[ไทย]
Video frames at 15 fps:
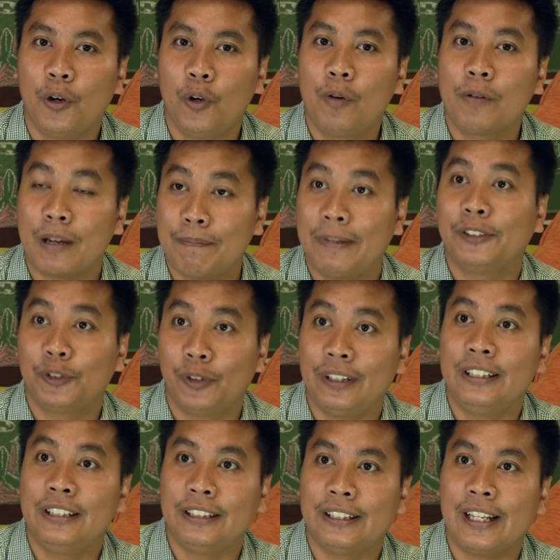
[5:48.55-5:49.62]
ร่วมกันเป็นส่วน
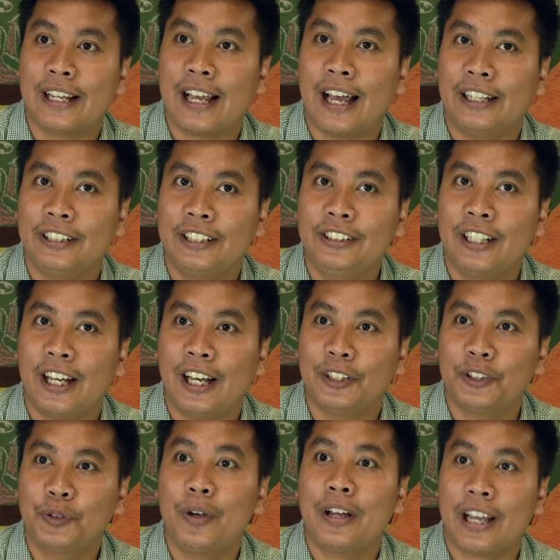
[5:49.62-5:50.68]
หนึ่งในการที่จะ
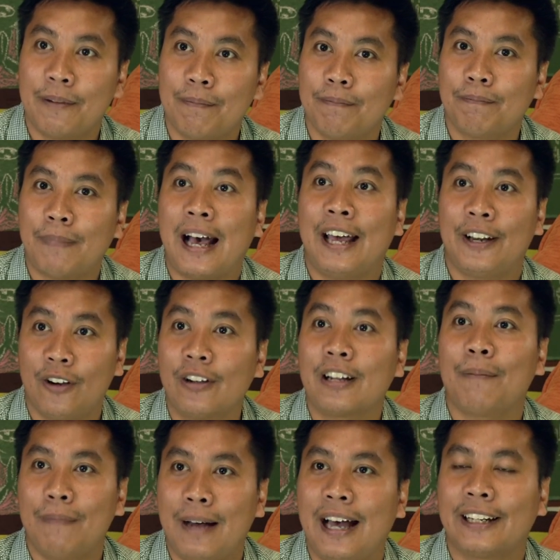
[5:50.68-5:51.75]
ช่วยกันพาน้อง
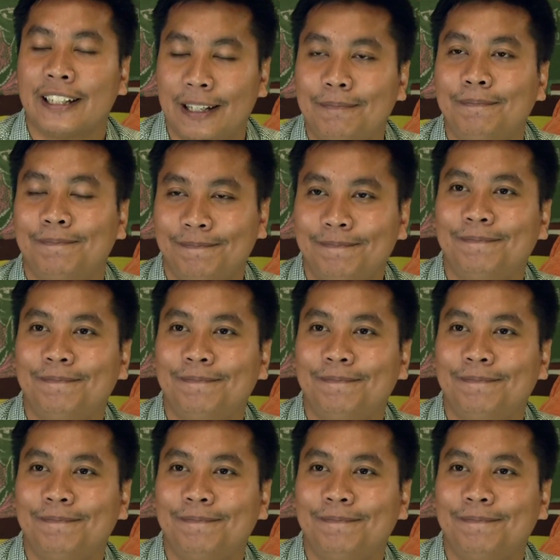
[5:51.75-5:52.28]
กลับบ้านครับ